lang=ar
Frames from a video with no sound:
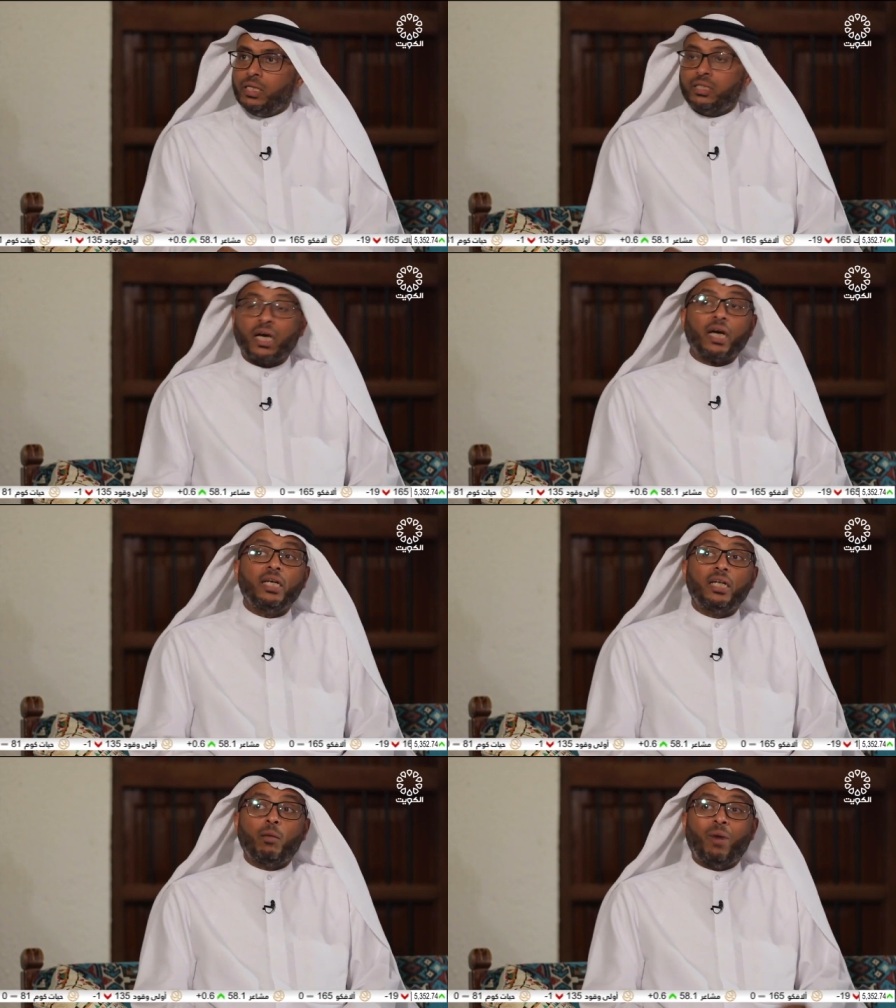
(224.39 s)
انتقل
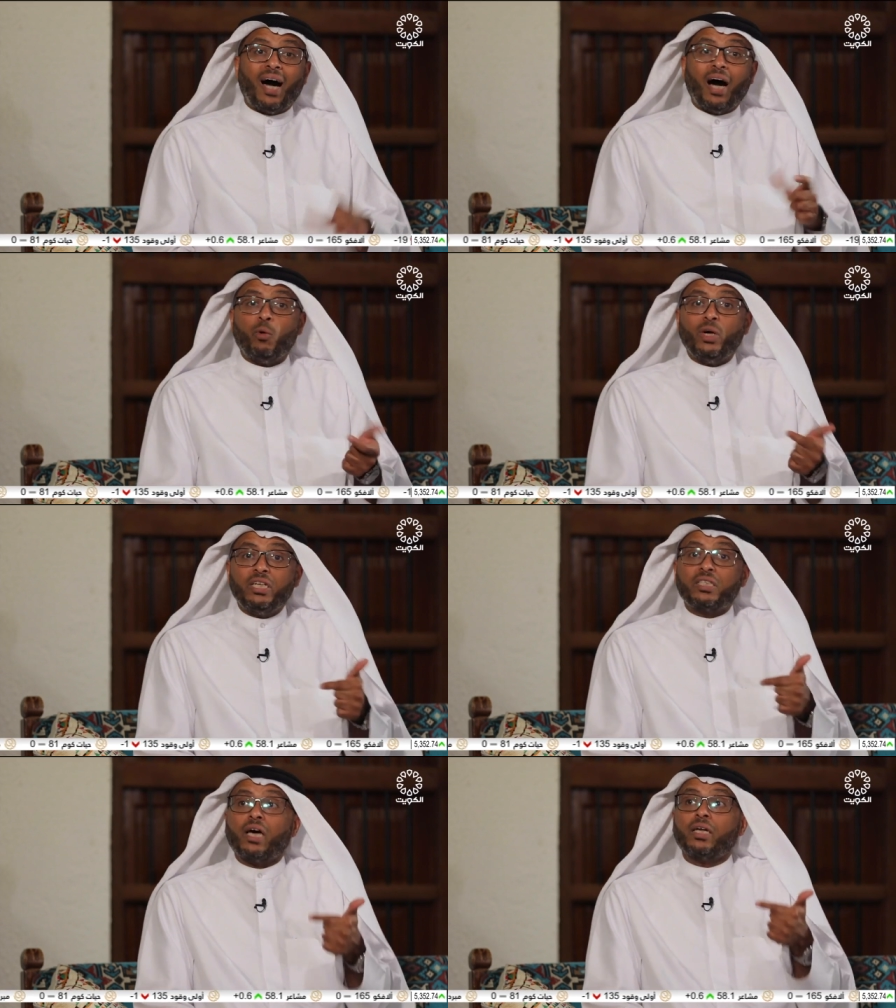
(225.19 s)
الى حاول
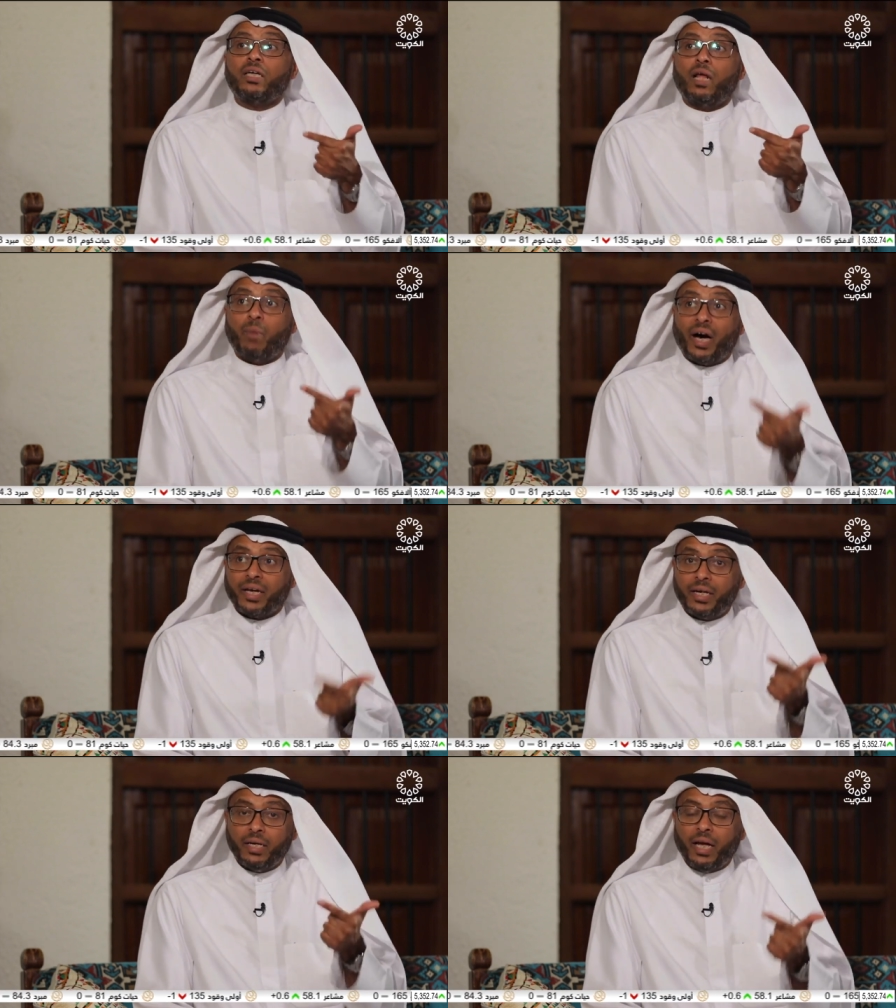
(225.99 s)
يدخل الى
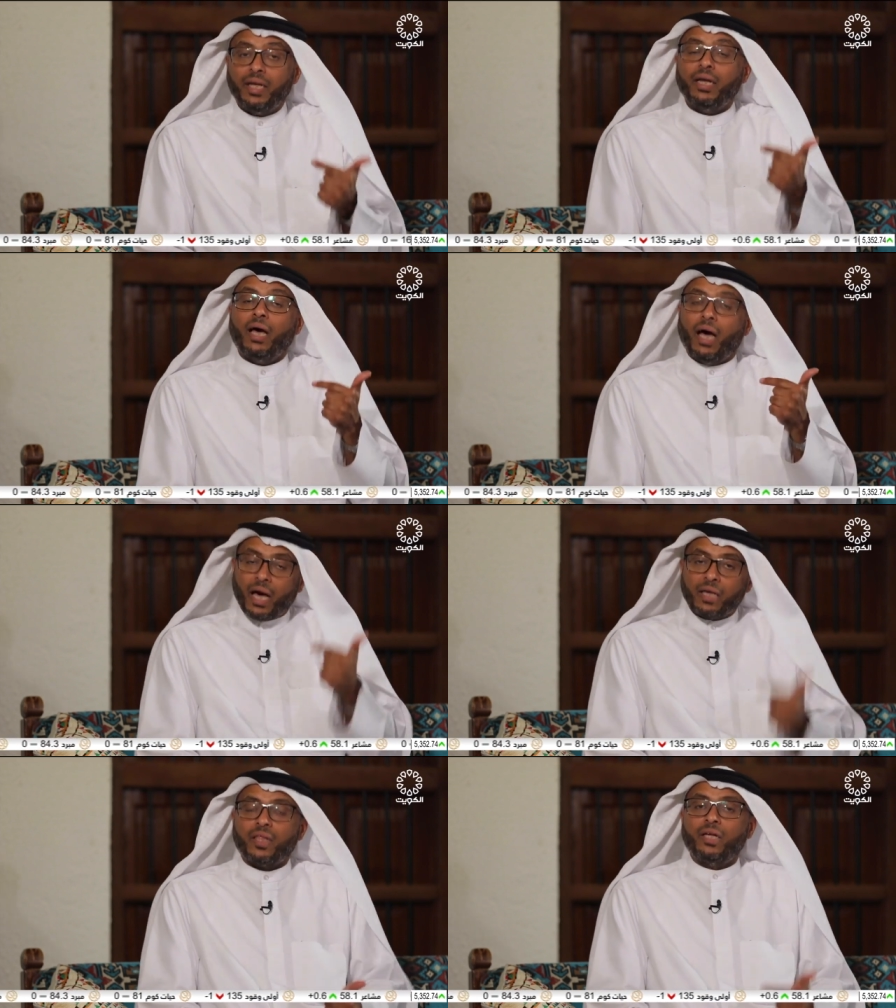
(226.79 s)
البحرين لان
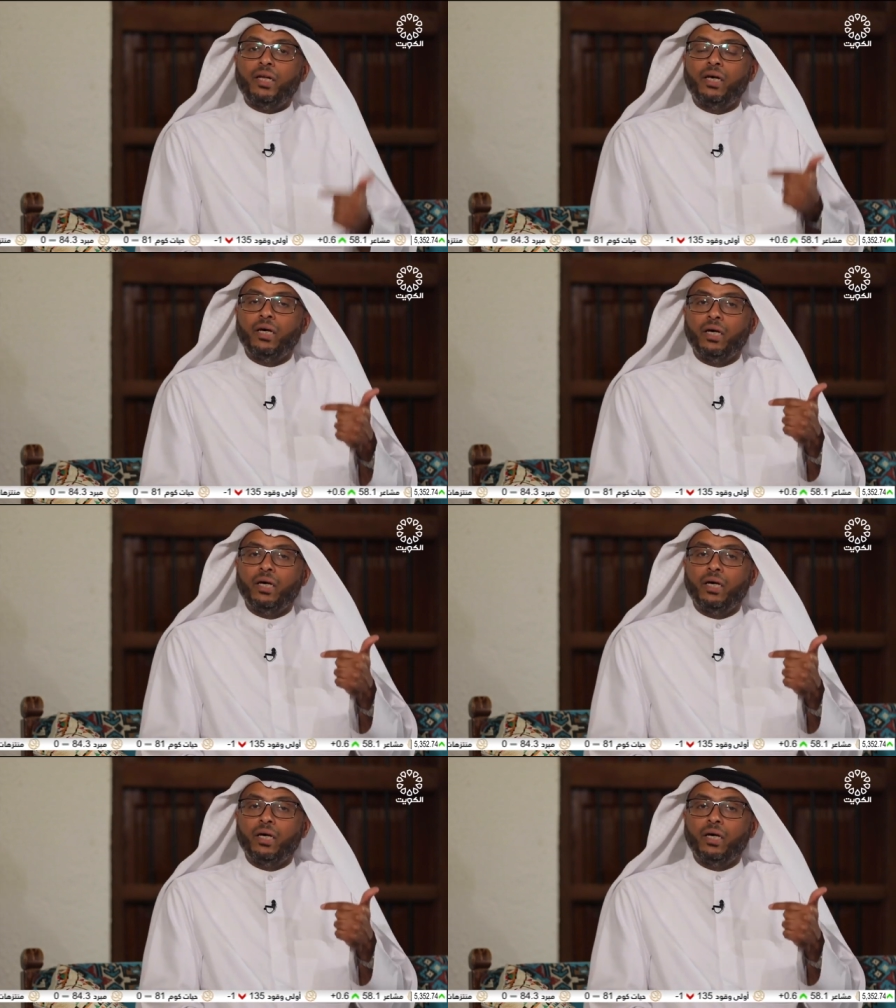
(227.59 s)
ايضا